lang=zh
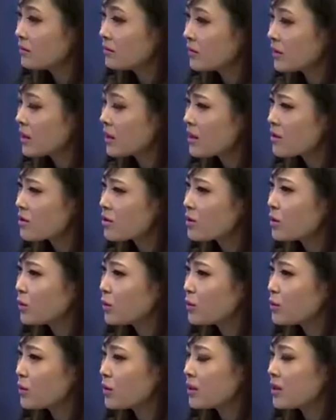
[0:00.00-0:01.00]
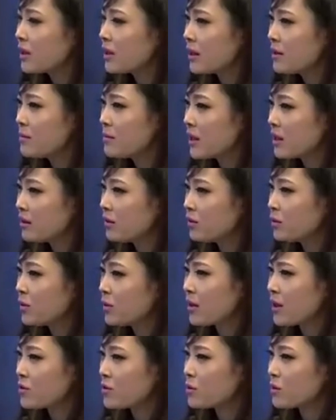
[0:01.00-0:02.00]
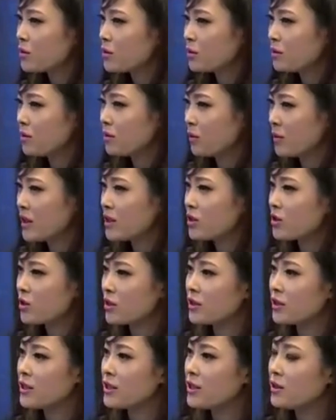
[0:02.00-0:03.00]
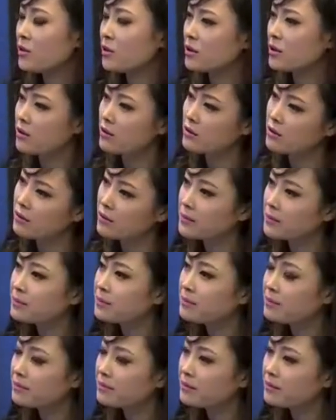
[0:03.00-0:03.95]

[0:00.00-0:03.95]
你当时有觉得哪一门课对你来说有点吃力，或者是都